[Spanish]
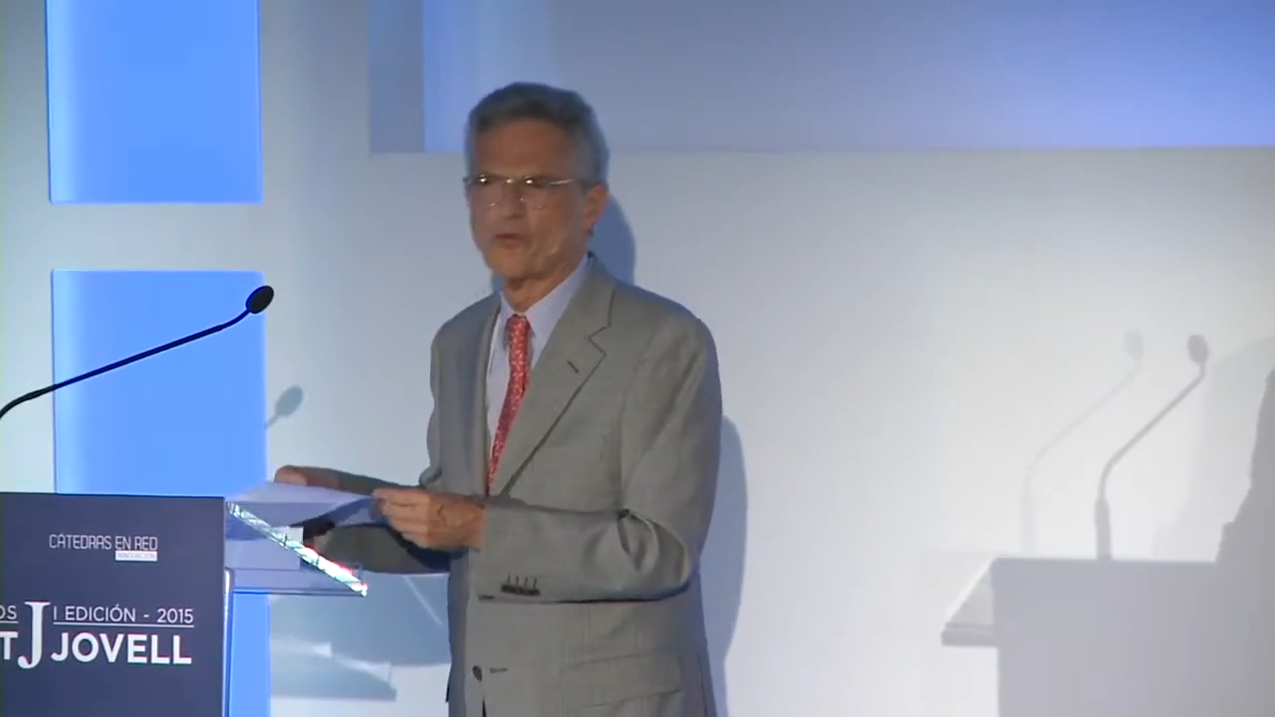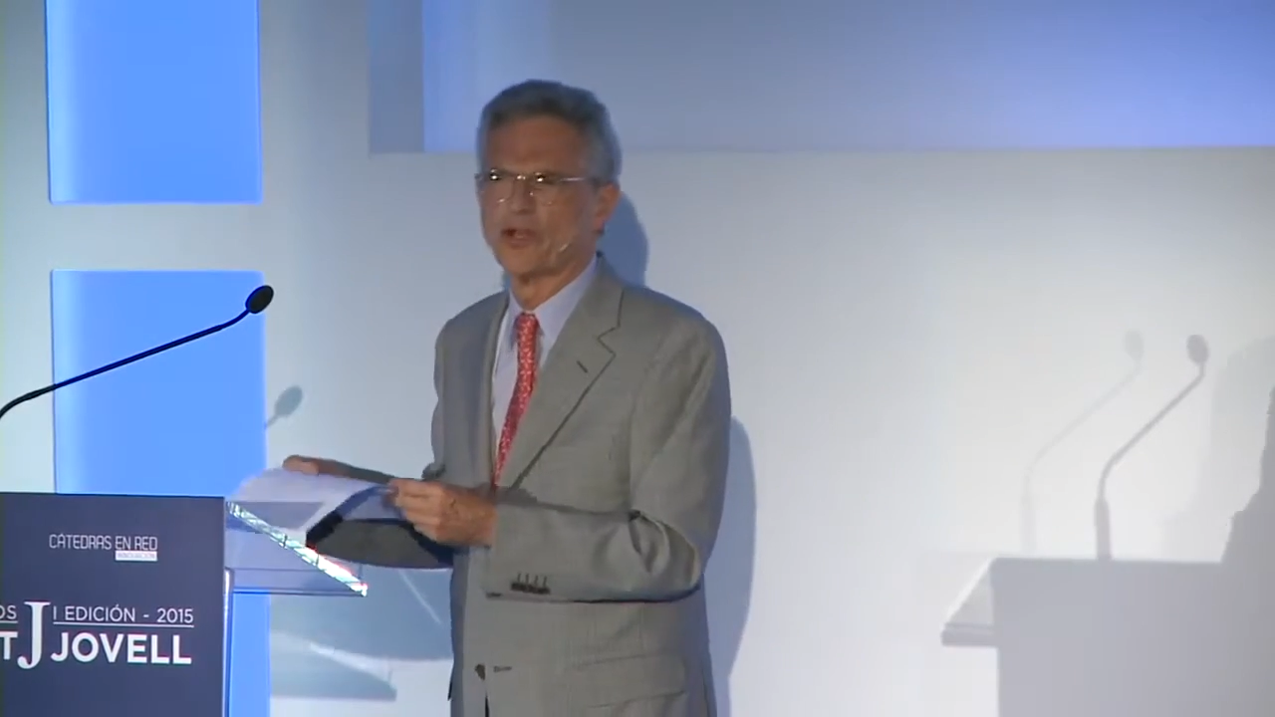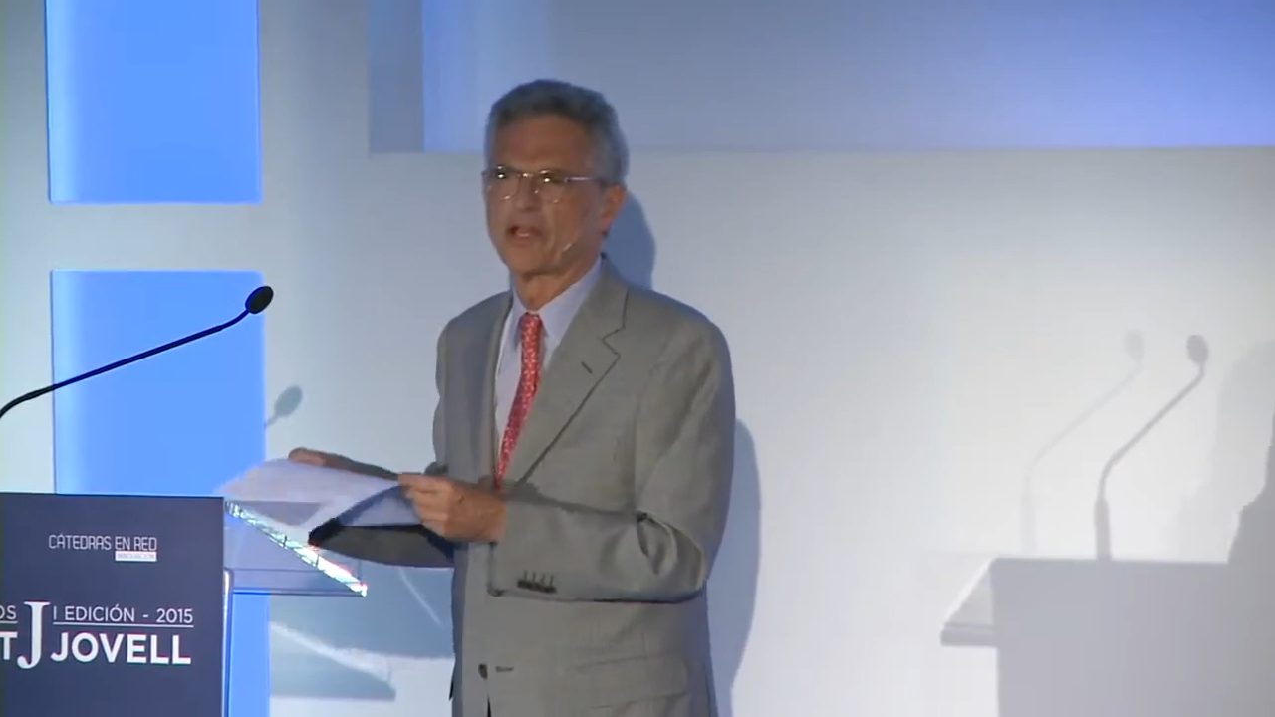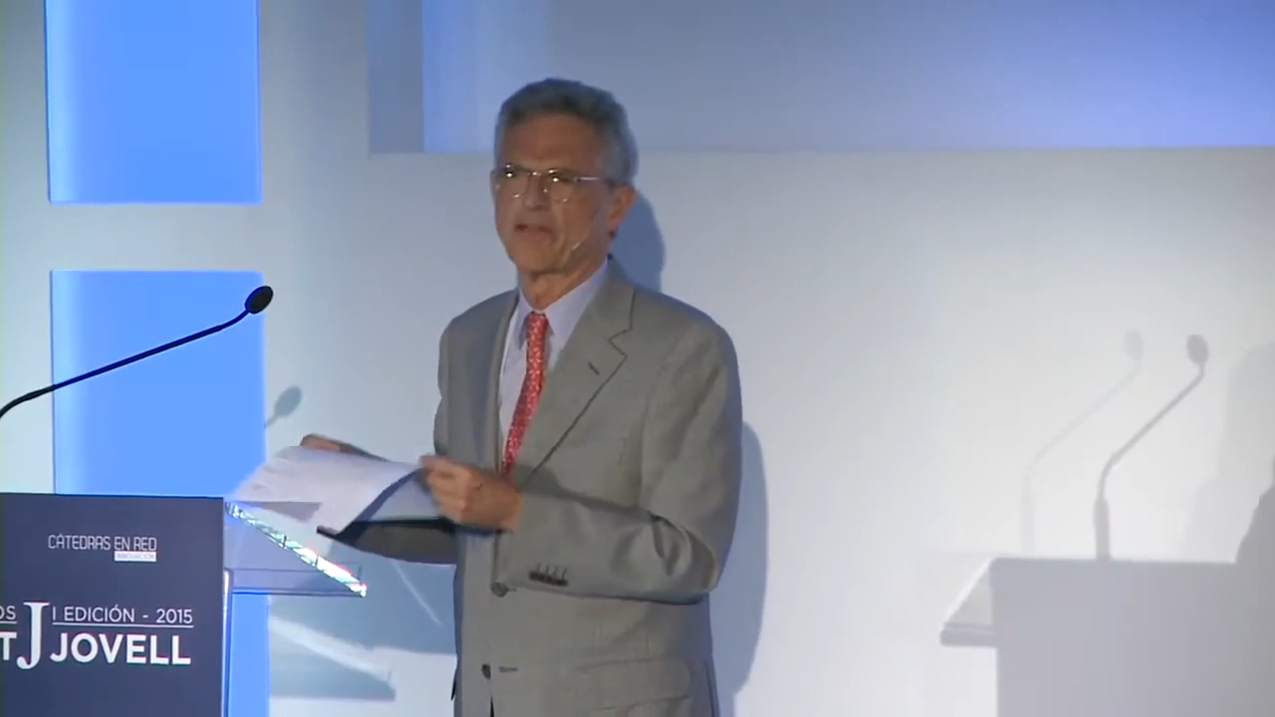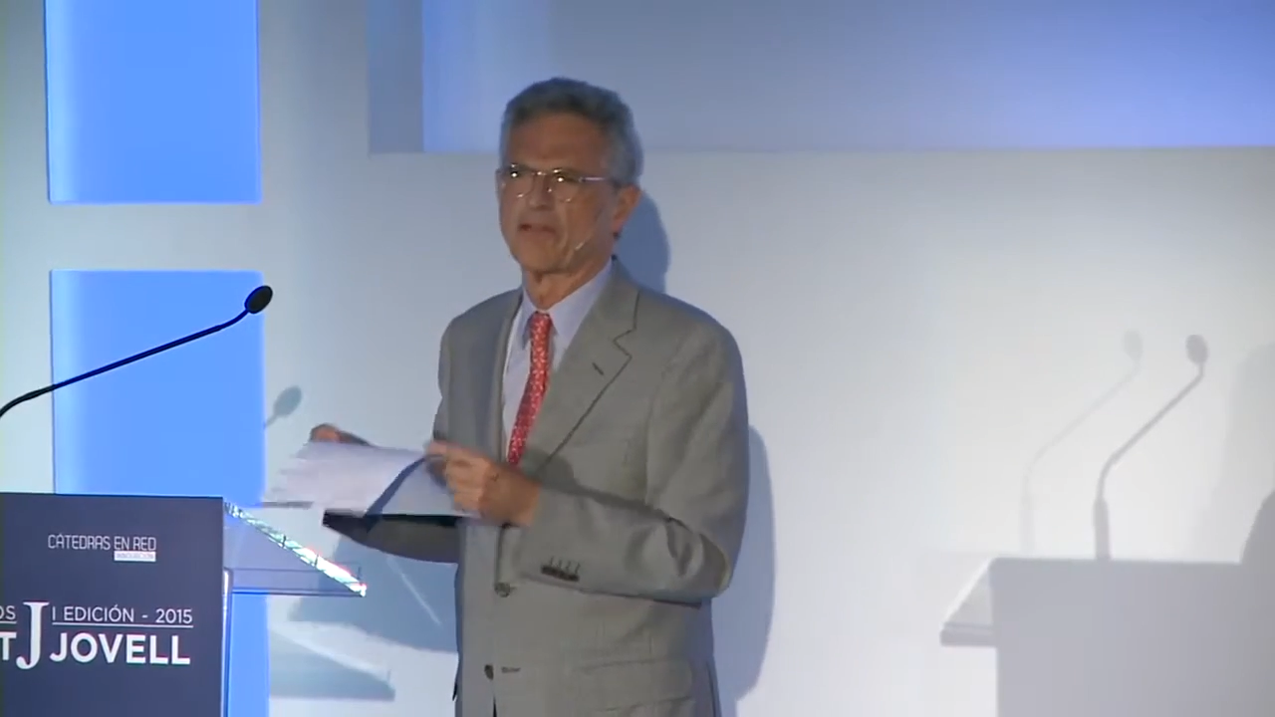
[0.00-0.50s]

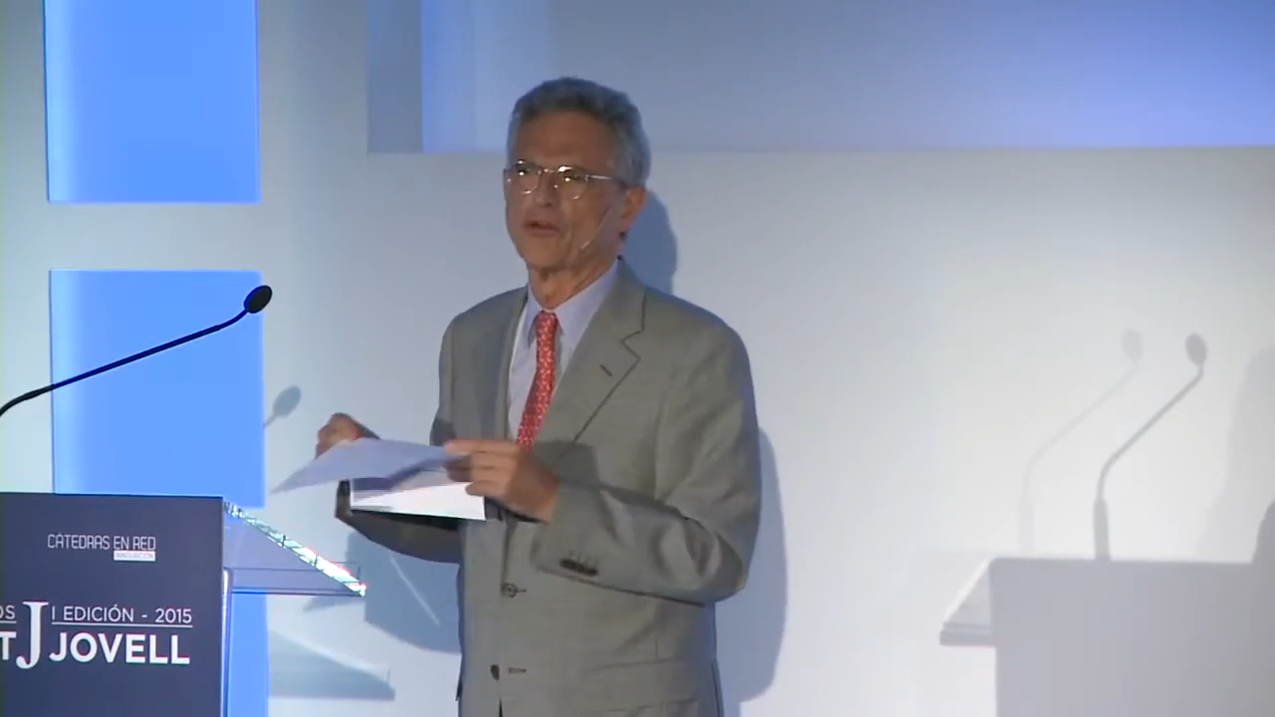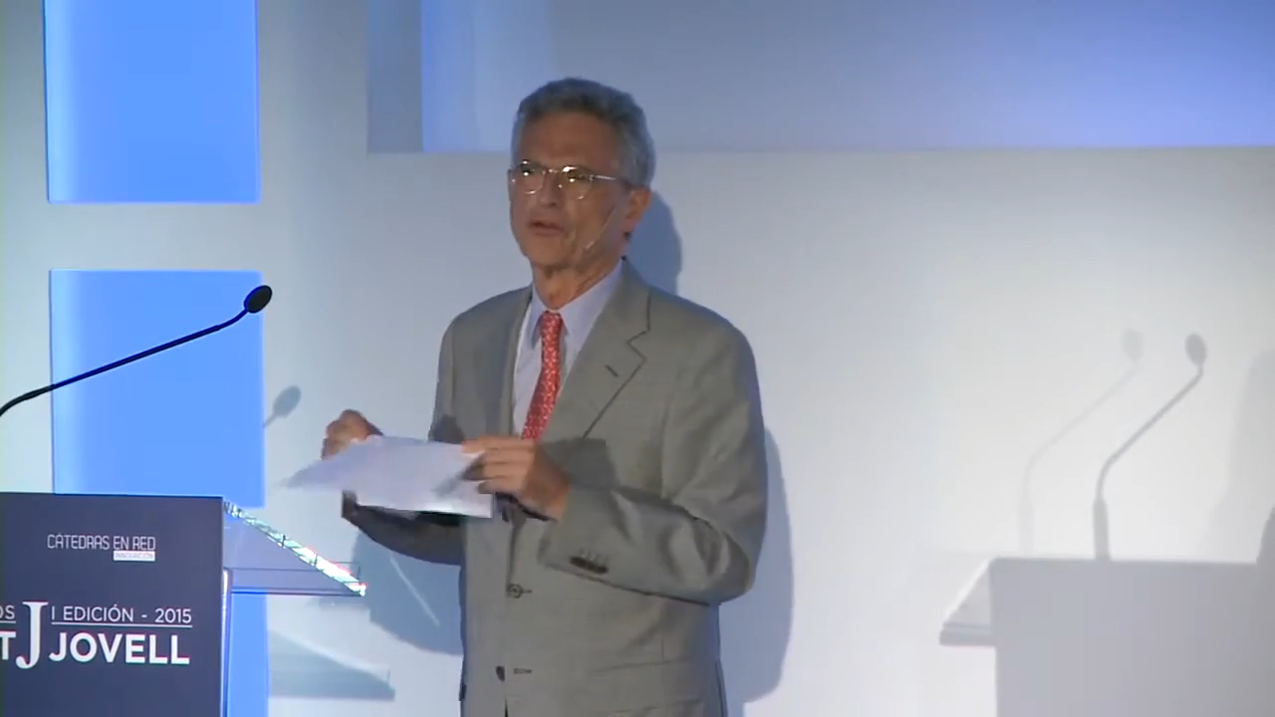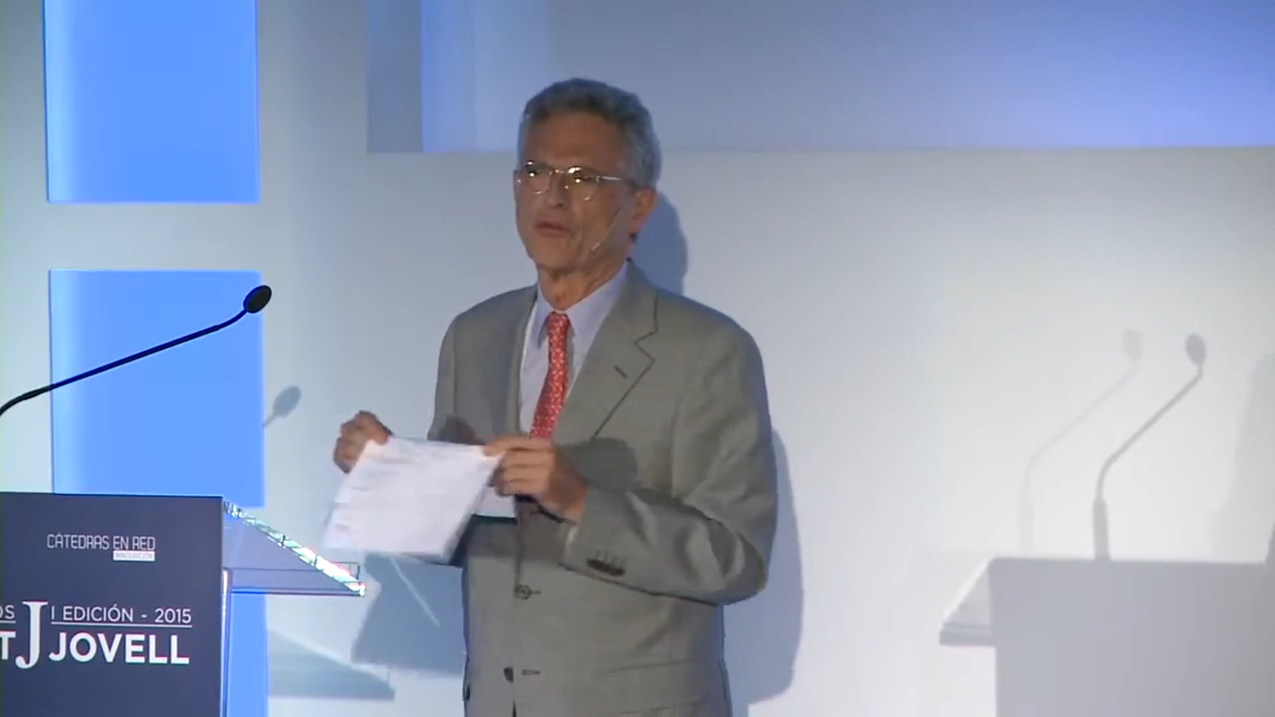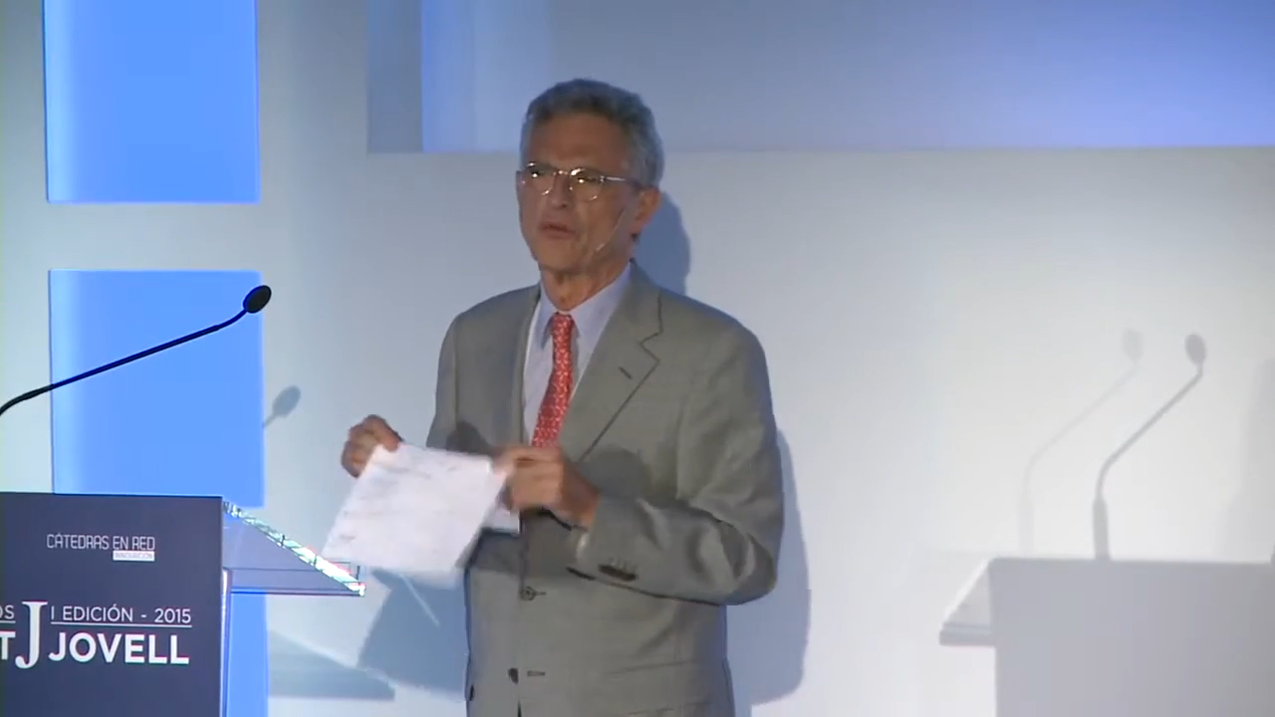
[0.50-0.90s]
comunicación,